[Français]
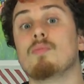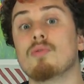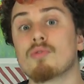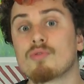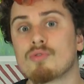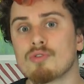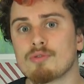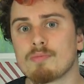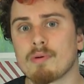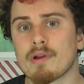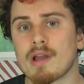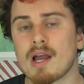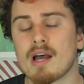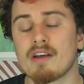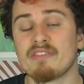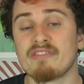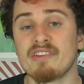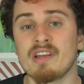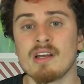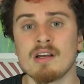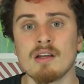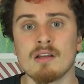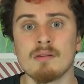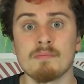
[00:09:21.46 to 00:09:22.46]
beaucoup de progrès à
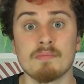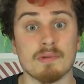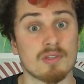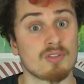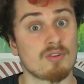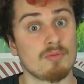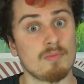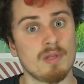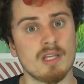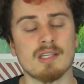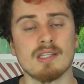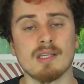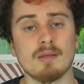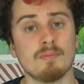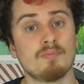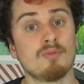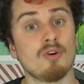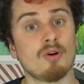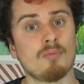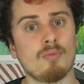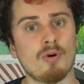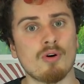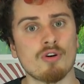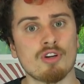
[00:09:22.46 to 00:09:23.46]
faire, hein, parce que mes dessins
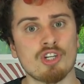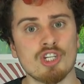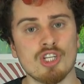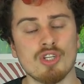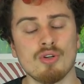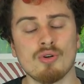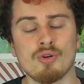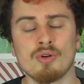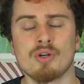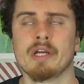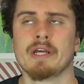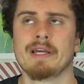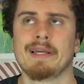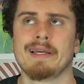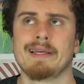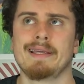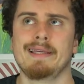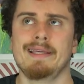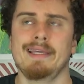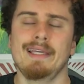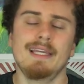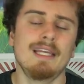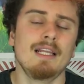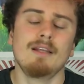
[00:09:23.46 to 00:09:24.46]
purement originaux,
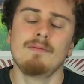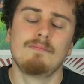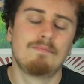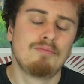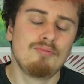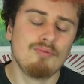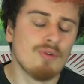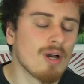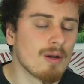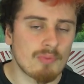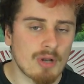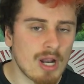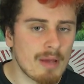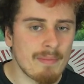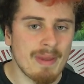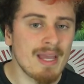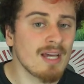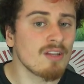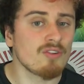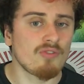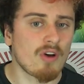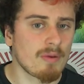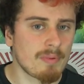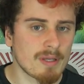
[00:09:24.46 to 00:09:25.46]
il pue un peu la
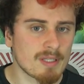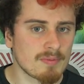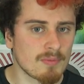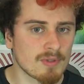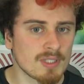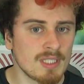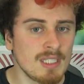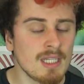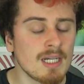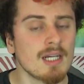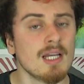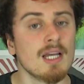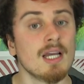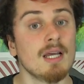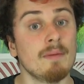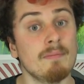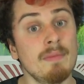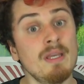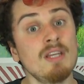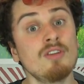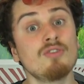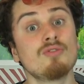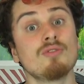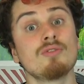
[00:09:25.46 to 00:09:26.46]
merde, on va pas se mentir,
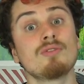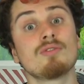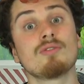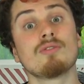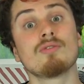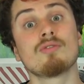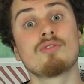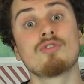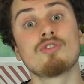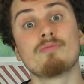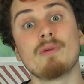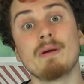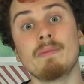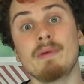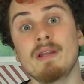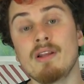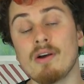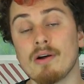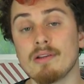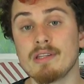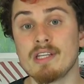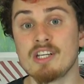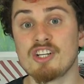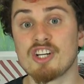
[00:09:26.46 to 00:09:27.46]
mais je sens que je
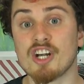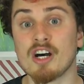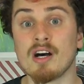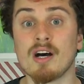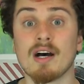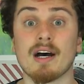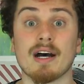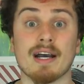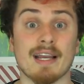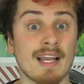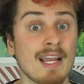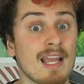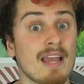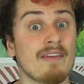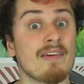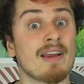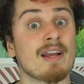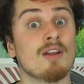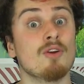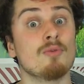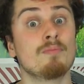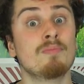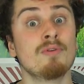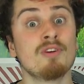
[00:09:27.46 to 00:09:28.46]
m'améliore déjà, rien
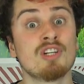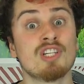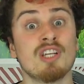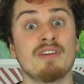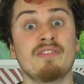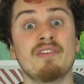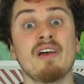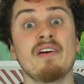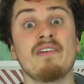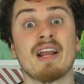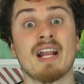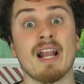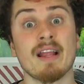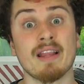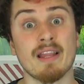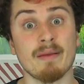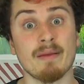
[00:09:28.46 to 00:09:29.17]
qu'avec le peu que j'ai fait avec la